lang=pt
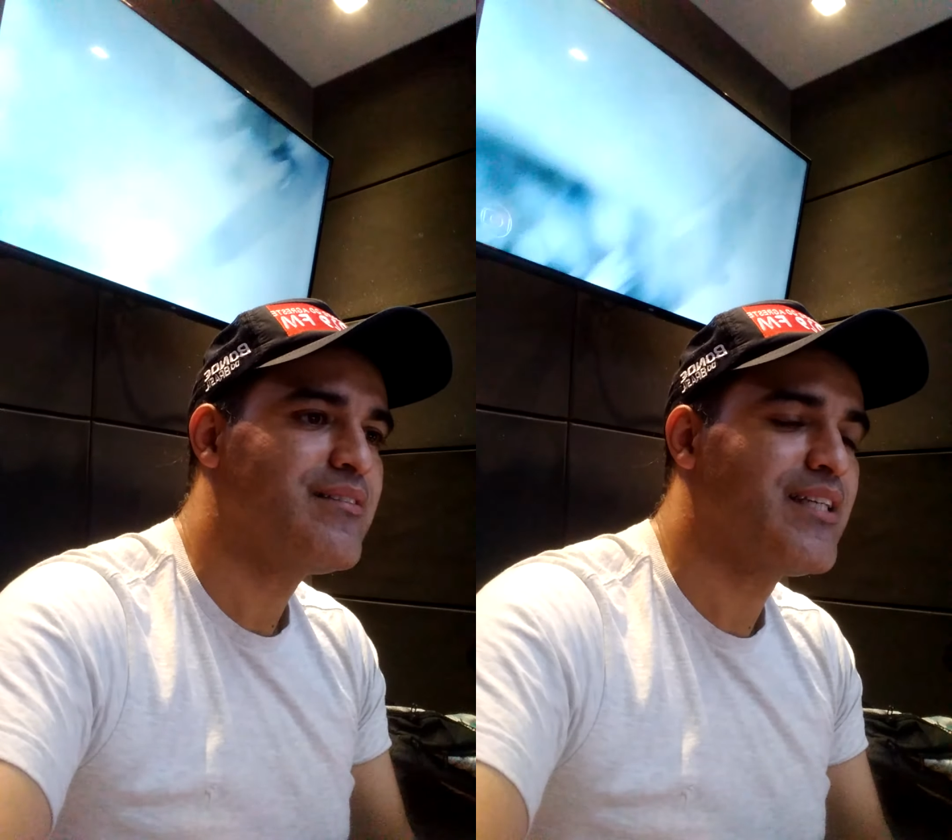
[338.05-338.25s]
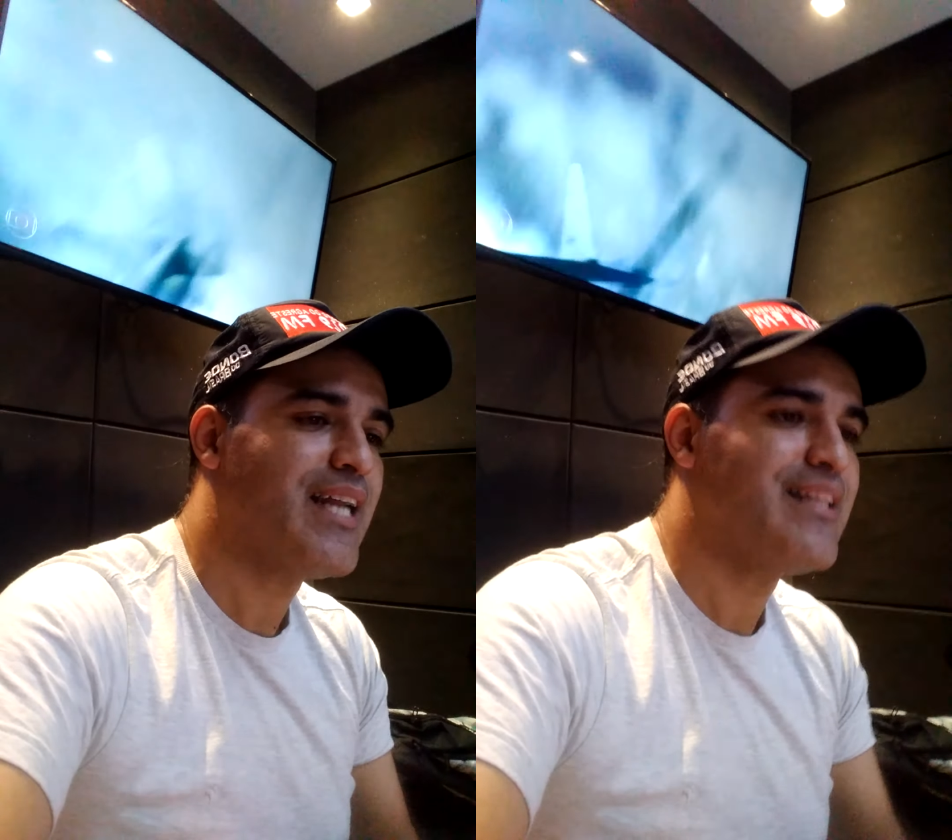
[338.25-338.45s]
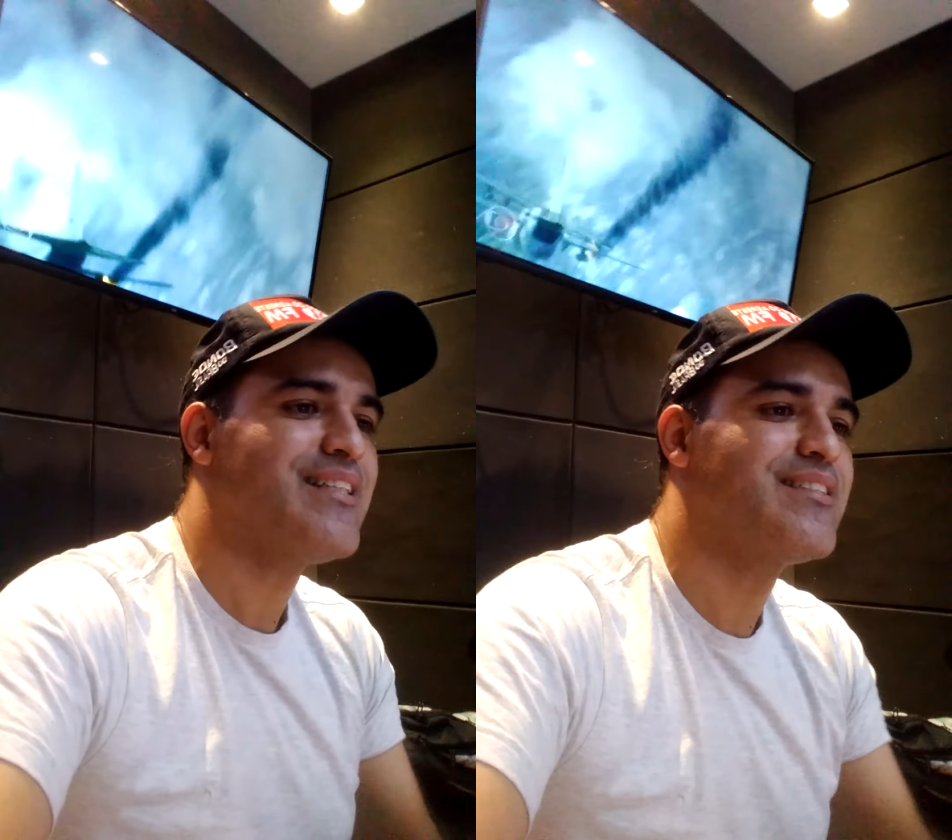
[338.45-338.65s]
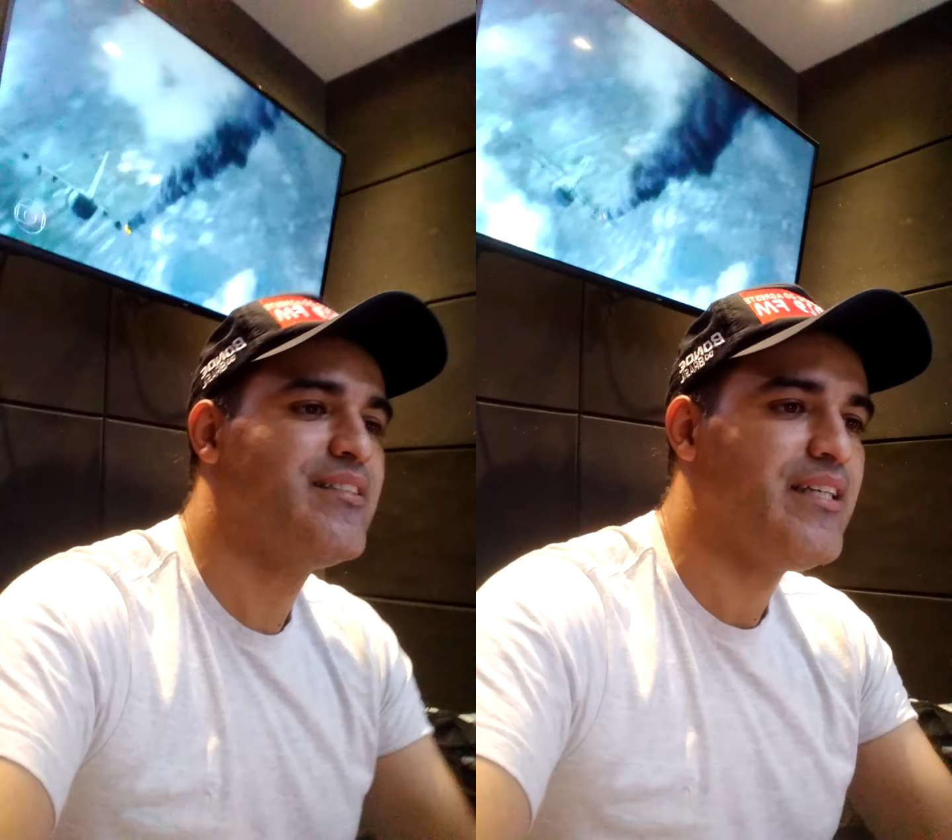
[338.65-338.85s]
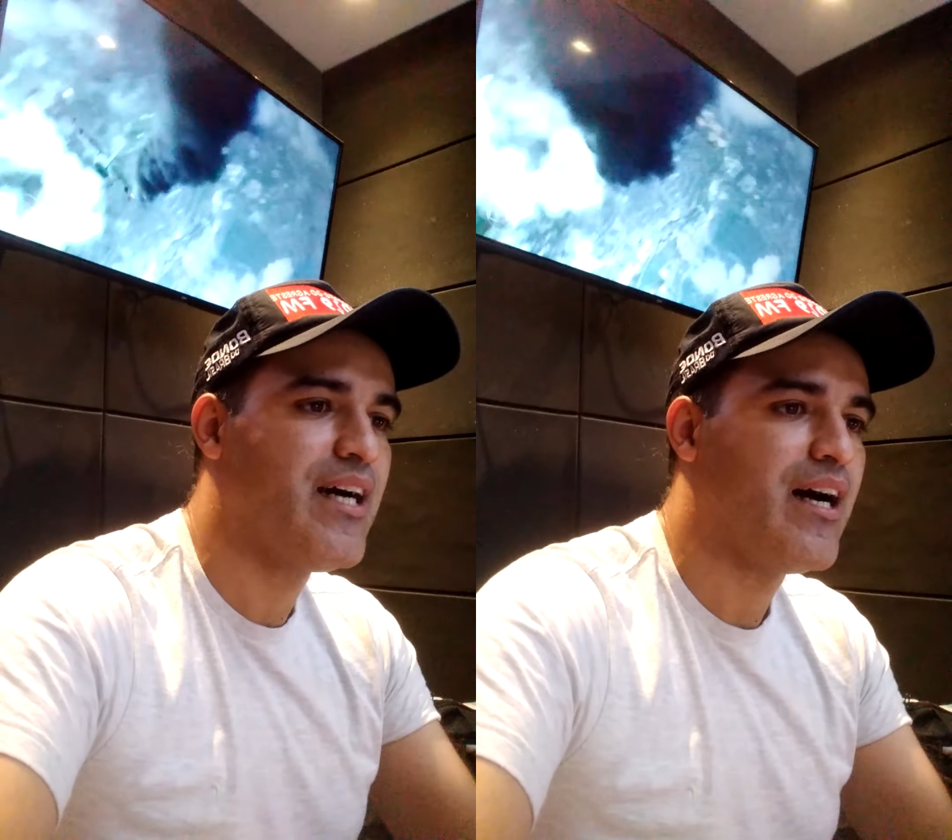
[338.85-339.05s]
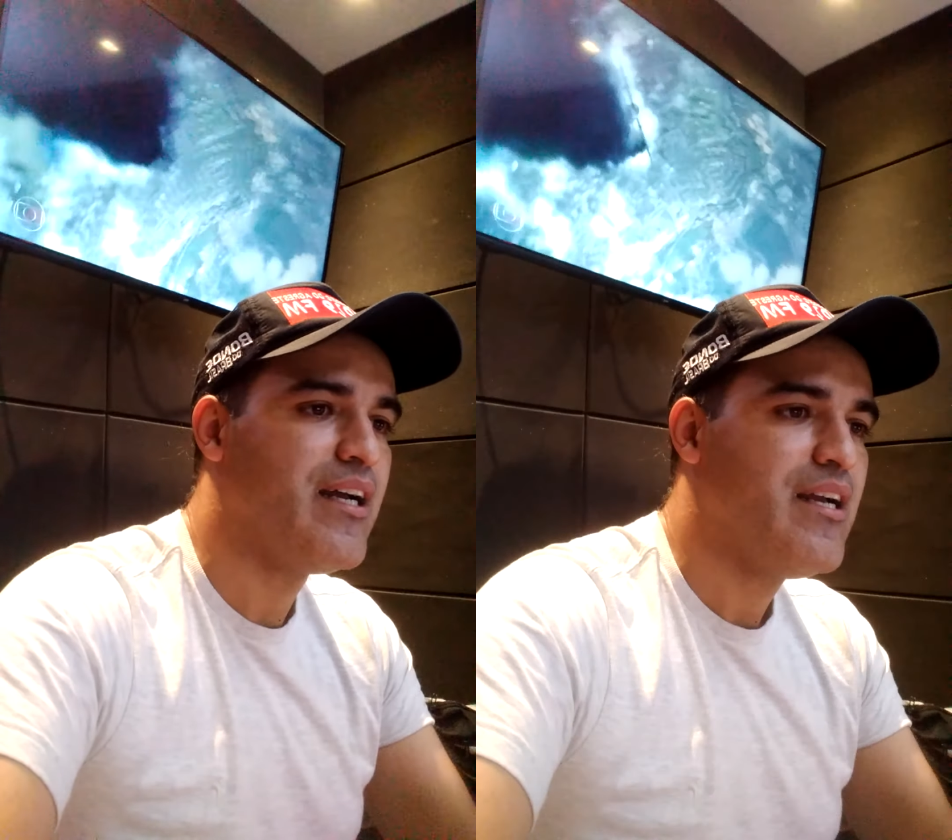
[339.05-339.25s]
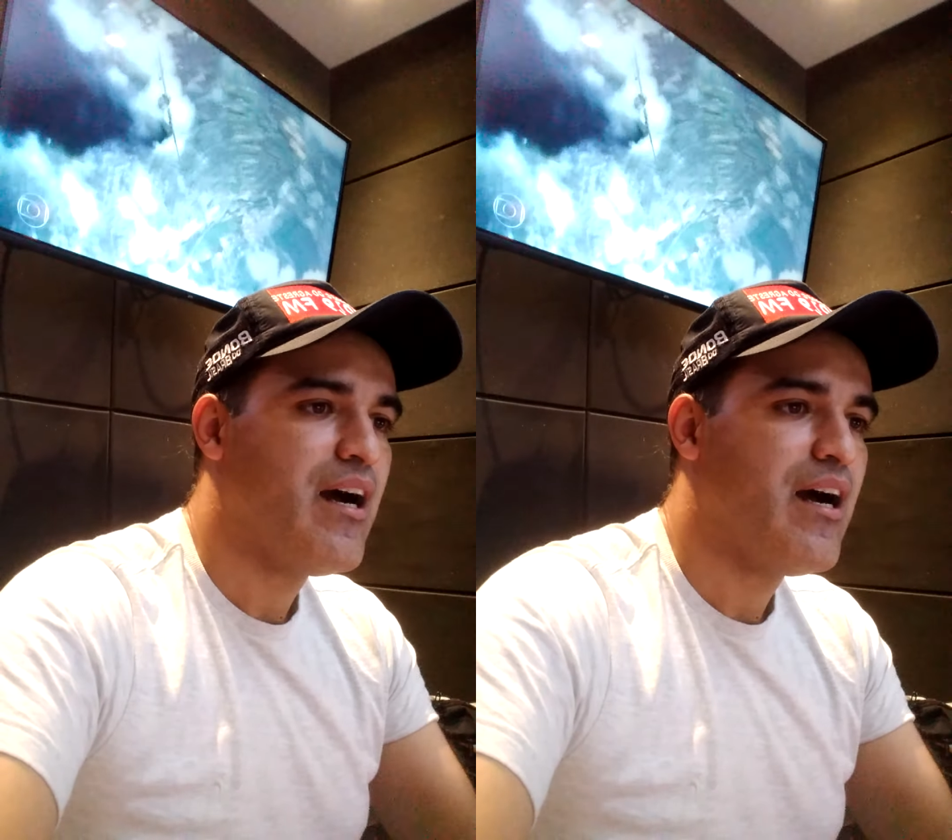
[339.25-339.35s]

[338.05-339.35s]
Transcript: se credencia